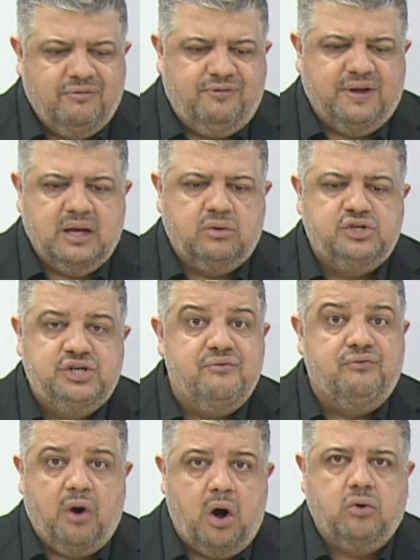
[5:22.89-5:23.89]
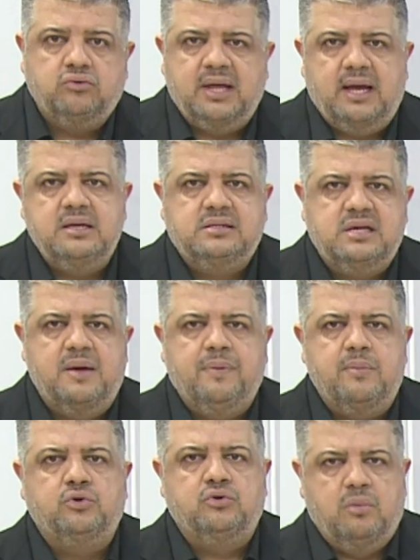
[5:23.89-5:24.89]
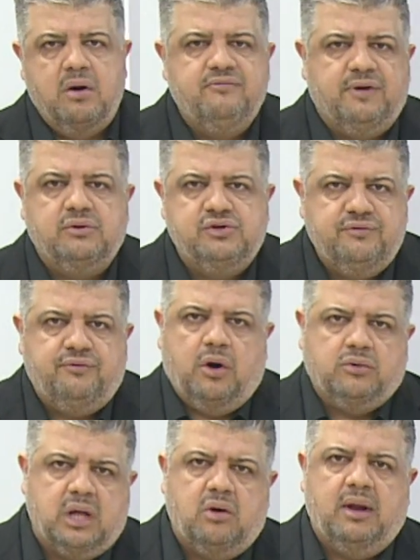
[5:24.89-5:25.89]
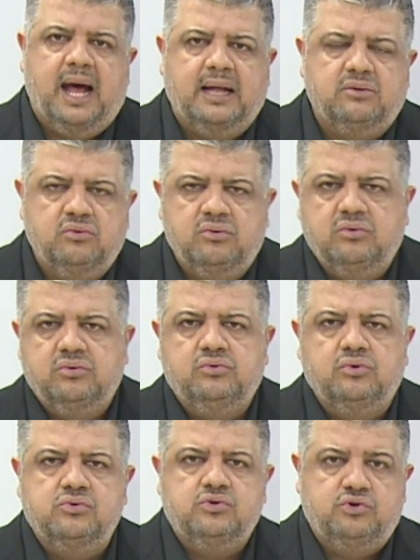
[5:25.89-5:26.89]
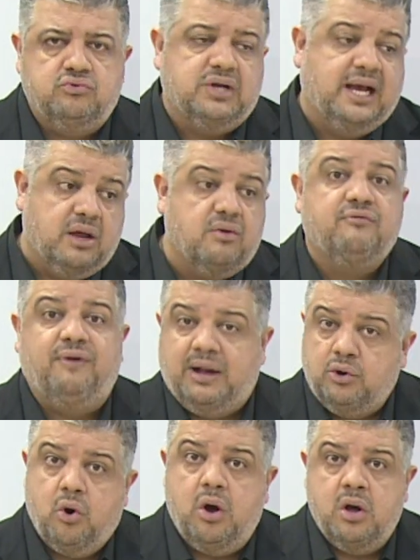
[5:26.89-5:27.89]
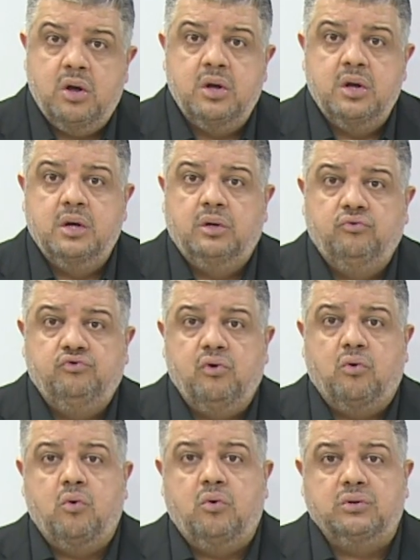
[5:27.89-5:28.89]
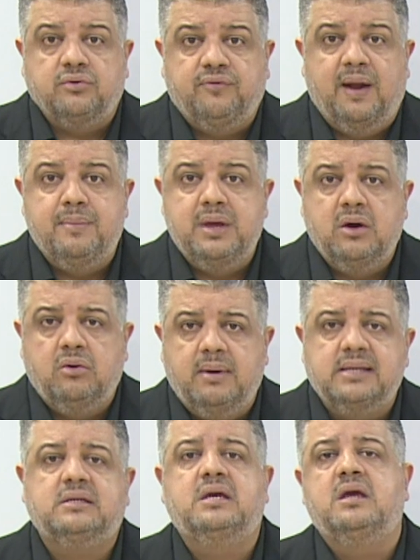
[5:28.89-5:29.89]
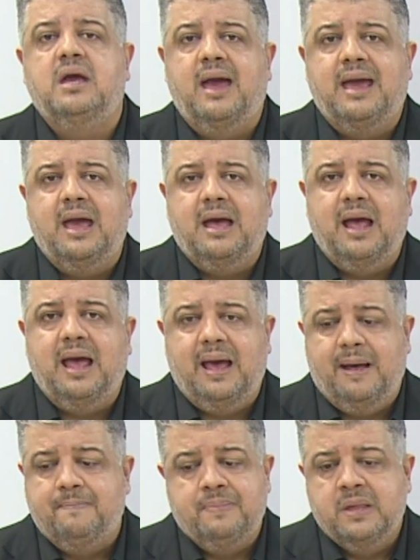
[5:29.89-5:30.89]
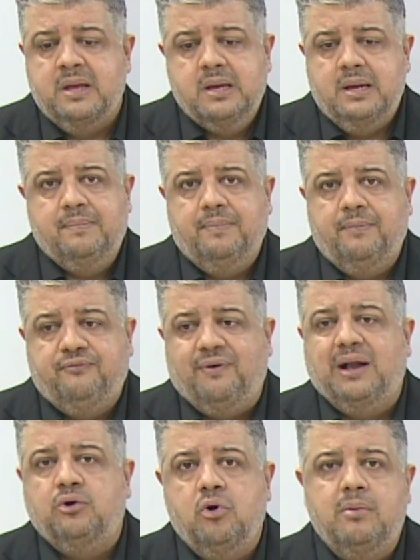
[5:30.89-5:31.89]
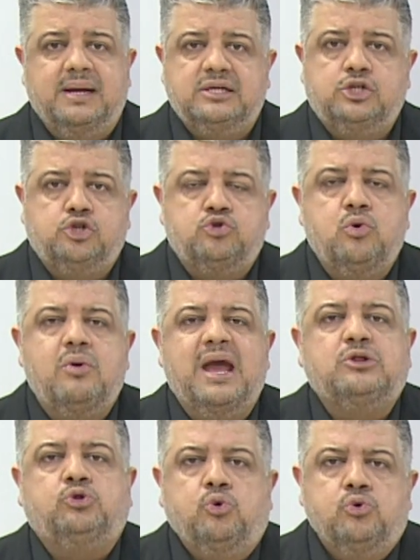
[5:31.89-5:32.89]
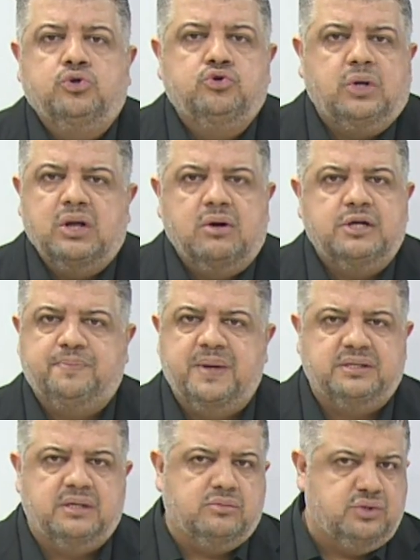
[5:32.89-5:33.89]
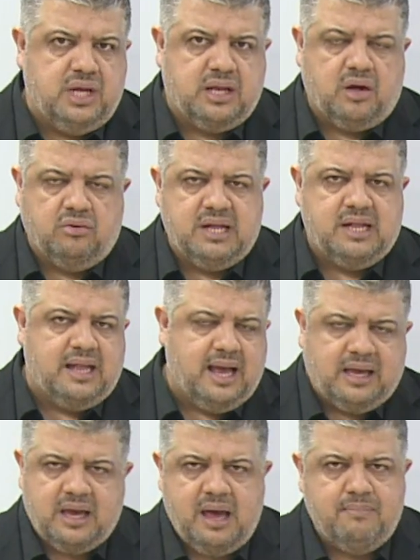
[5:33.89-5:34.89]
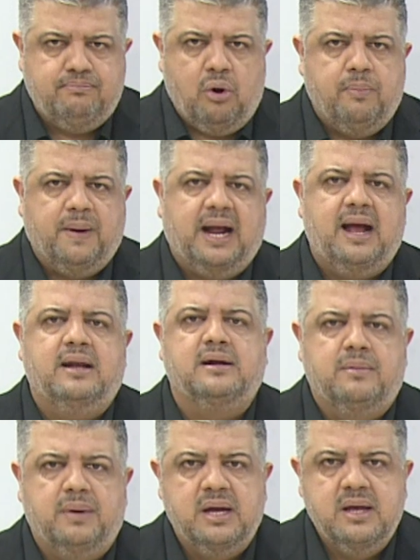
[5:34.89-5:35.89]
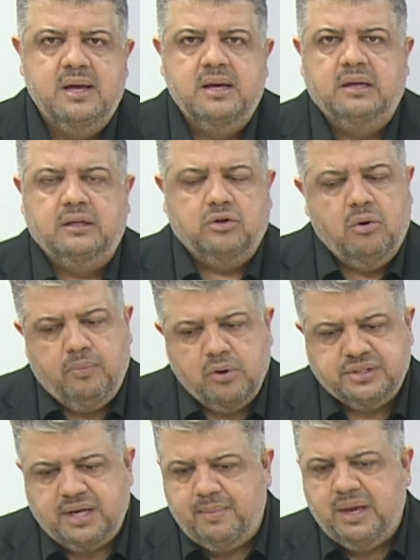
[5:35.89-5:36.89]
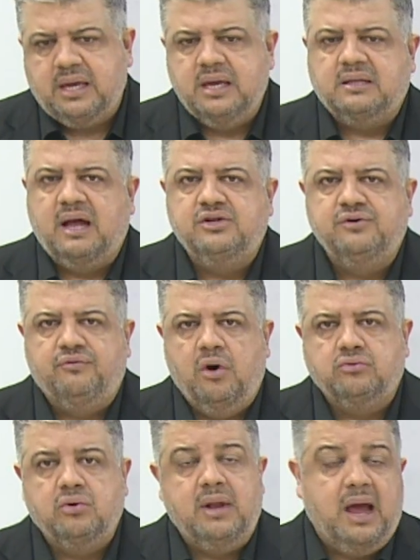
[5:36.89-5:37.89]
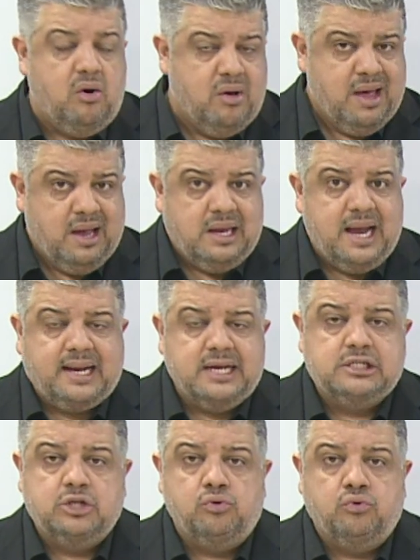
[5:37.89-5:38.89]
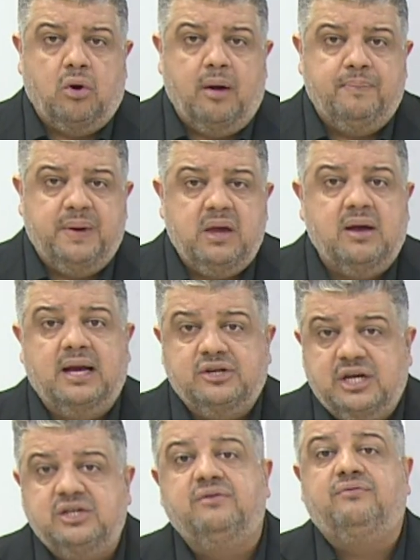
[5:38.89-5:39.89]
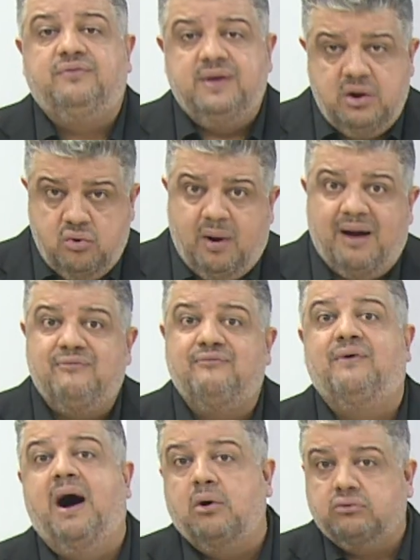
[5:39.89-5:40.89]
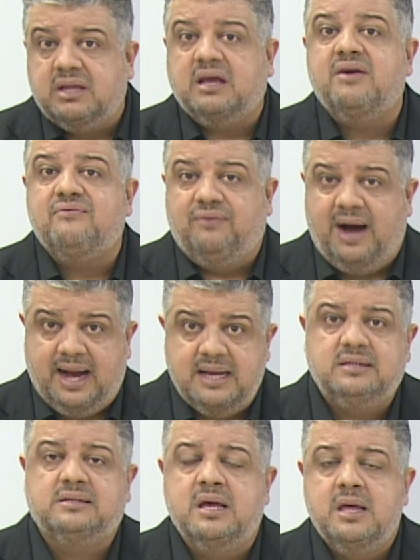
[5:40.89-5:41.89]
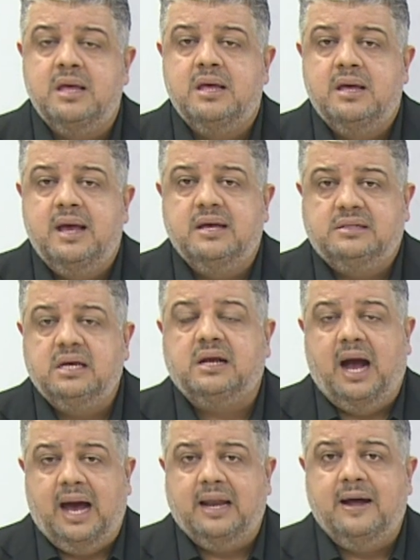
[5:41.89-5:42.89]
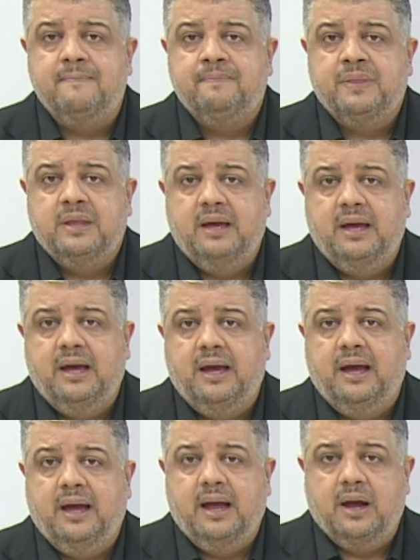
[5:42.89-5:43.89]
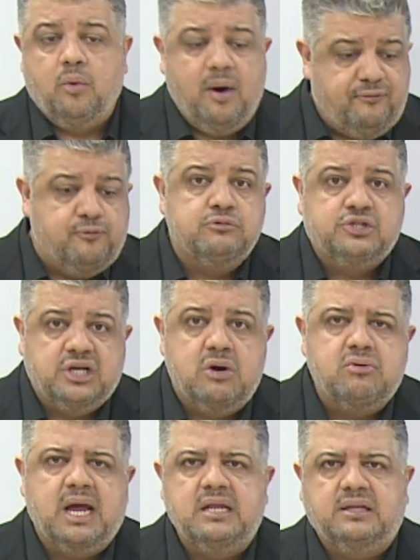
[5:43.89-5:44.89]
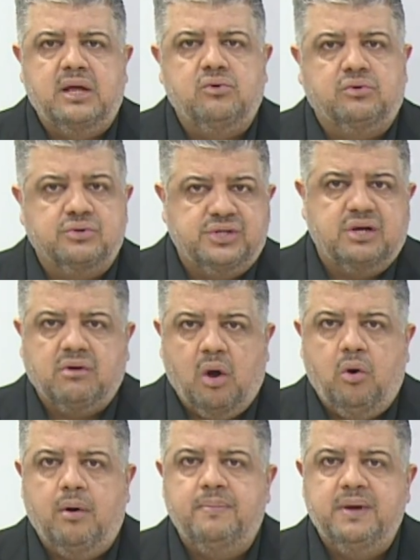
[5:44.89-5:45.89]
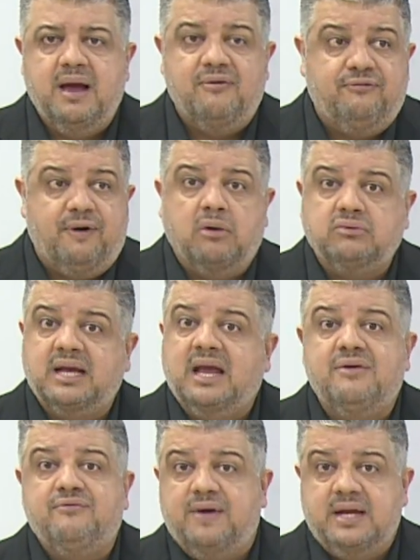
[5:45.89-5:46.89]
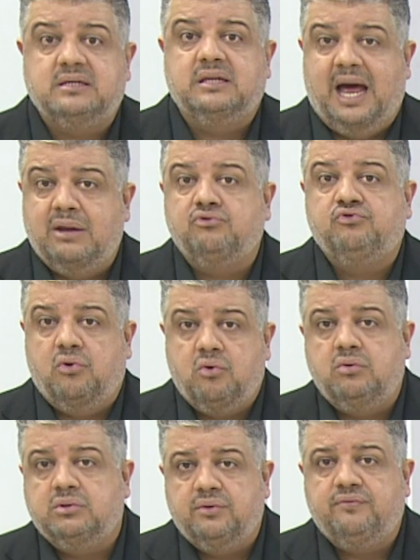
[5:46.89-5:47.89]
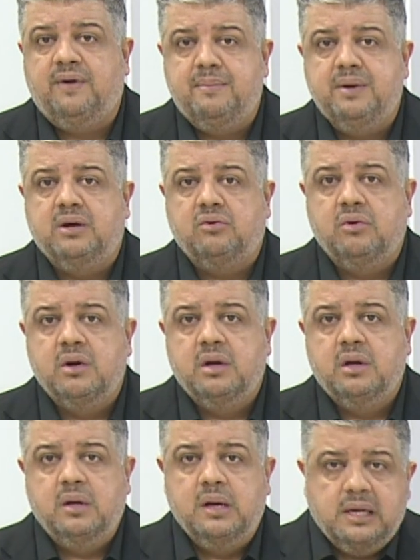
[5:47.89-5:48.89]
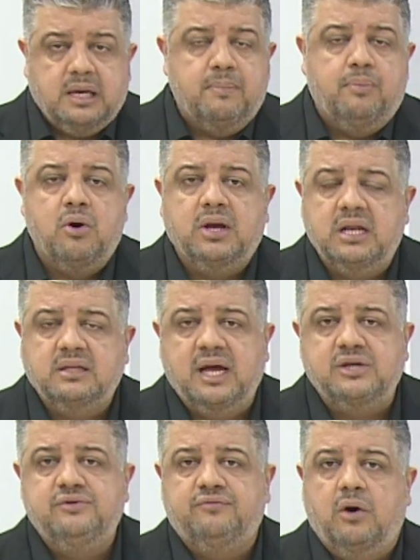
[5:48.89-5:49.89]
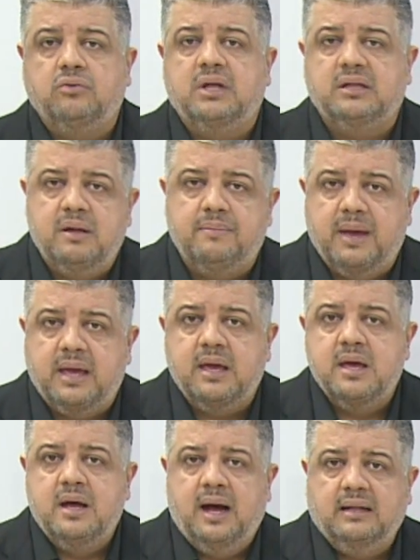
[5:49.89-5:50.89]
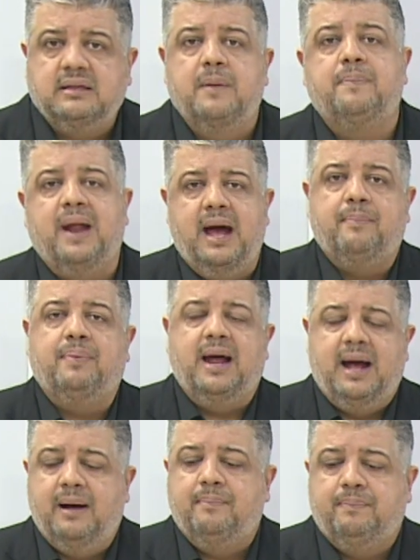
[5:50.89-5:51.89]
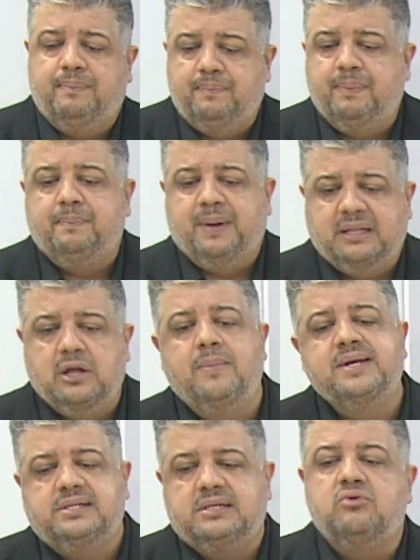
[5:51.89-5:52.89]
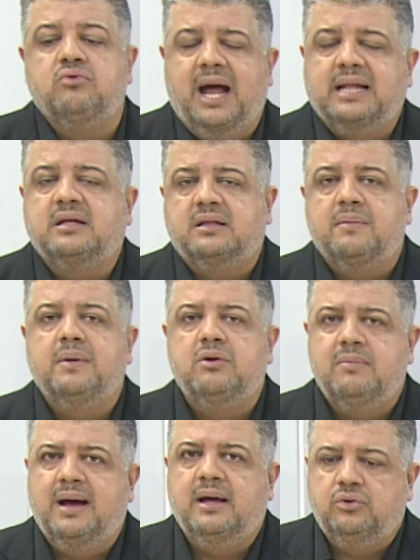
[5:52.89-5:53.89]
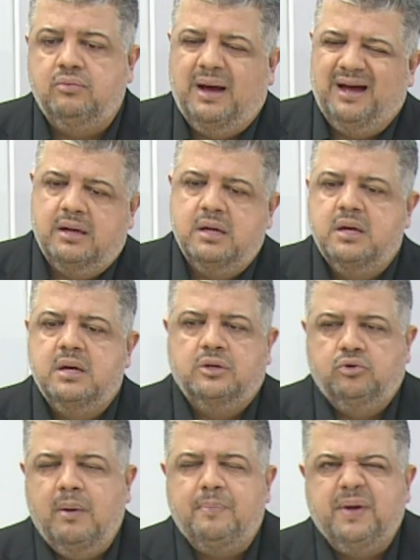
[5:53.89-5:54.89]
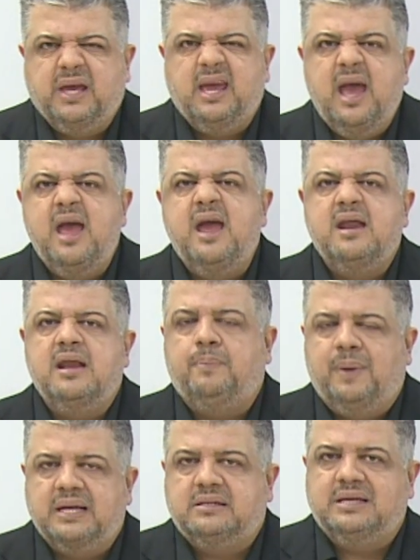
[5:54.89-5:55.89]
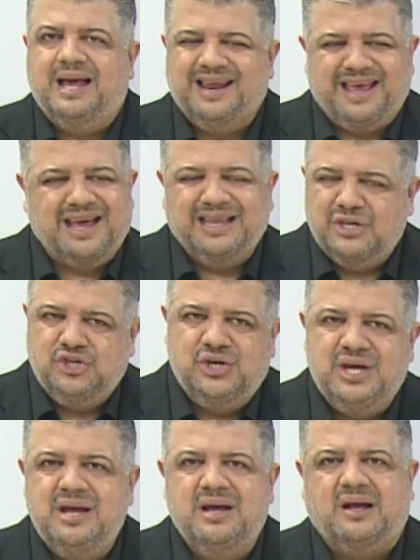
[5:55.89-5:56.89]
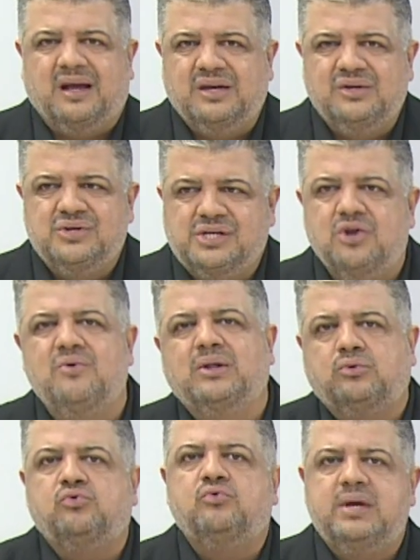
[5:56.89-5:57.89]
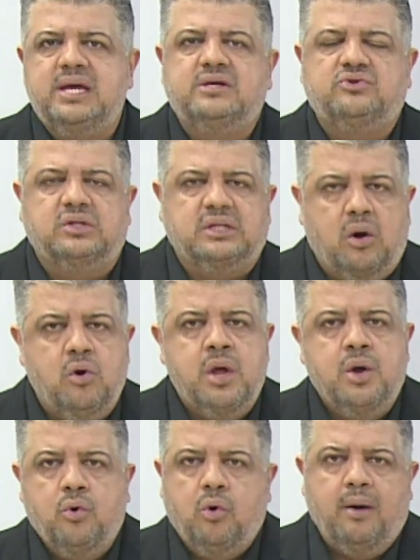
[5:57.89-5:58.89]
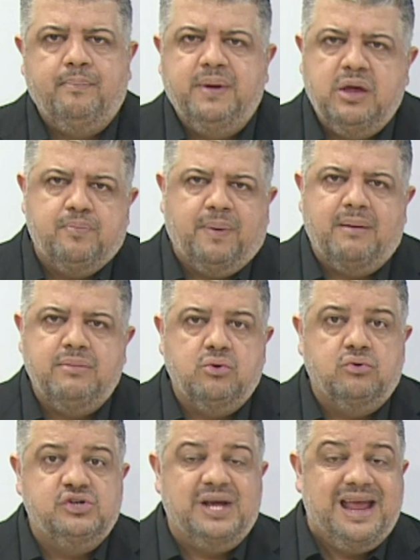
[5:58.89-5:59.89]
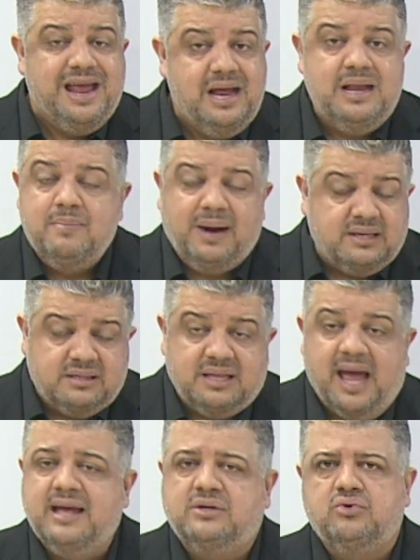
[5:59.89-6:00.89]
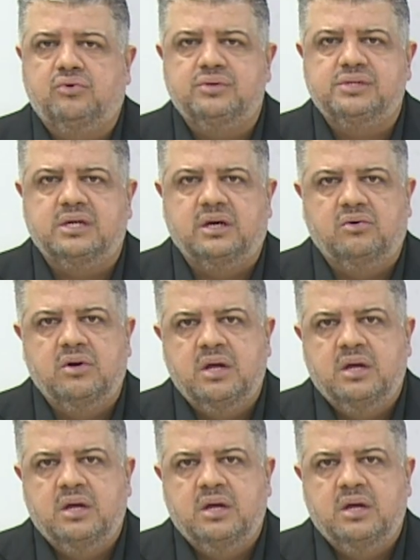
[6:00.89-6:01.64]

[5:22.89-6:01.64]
vê-lo de volta e sempre muito bom vê-lo de volta ao lado do, de um zagueiro que falhou no jogo contra o Flamengo, mas que é, é, é, falhou, mas não reduz o que nós pensamos dele, que é o Dedé, que é bom pra caramba. Então, bom saber que está de volta o Léo. E a questão do Robinho, a gente viu a falta que faz esse cara é, é, com a função que ele tem no Cruzeiro, que é o Robinho, a falta que ele fez lá no jogo contra o Flamengo. E que bom que ele está de volta também. Até para dar uma segurada também numa, numa, numa pequena parcela que critica, que diz que não é tudo isso e tal. O Robinho, para mim, hoje é ele mais 10 no Cruzeiro.